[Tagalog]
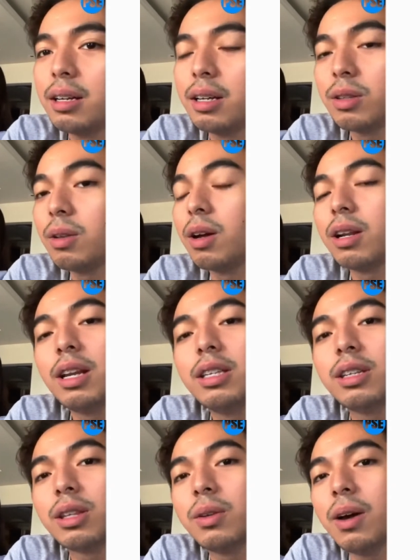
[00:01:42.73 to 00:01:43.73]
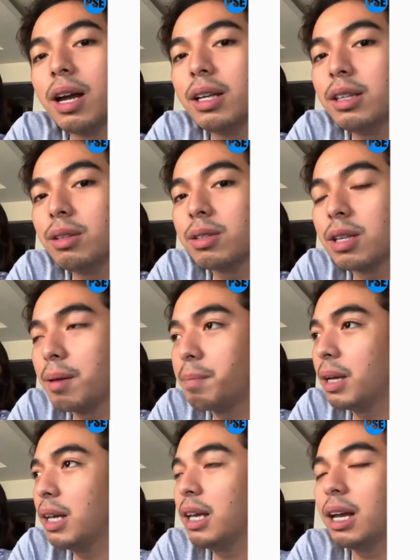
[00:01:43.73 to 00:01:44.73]
Ito, legit to ha, ah. hindi to sa
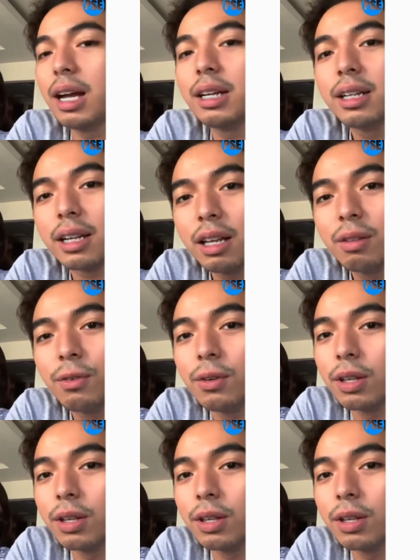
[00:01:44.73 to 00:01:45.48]
pagiging ungrateful.